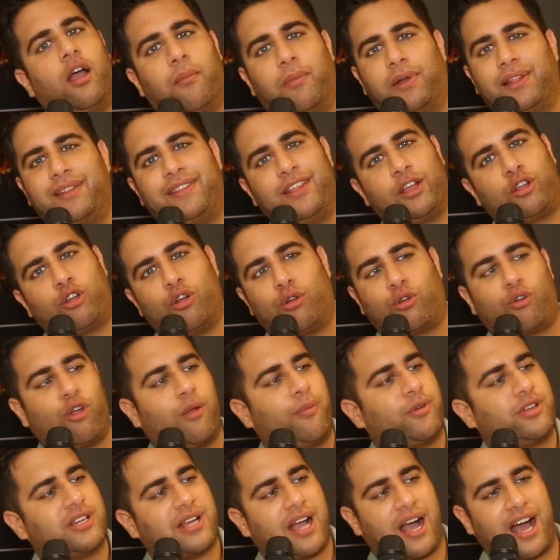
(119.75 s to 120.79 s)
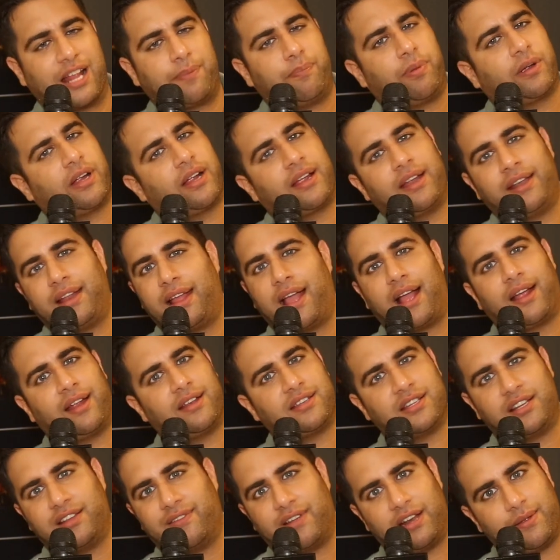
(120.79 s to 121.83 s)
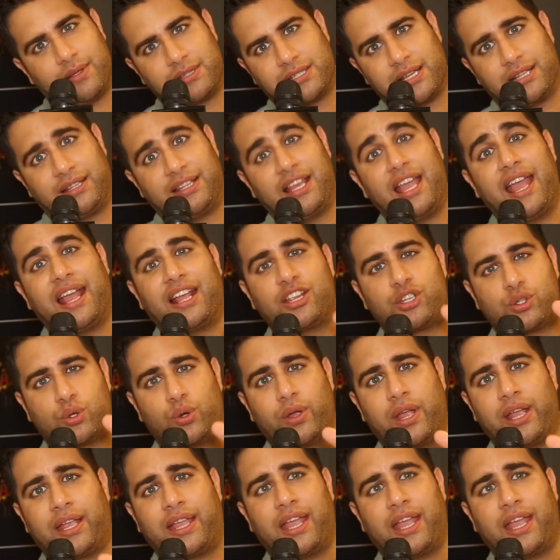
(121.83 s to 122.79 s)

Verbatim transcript: बोले देखो कोई मुझे हाथ पकड़ के नहीं आगे चलने वाले मेरे साथ ये एक शो है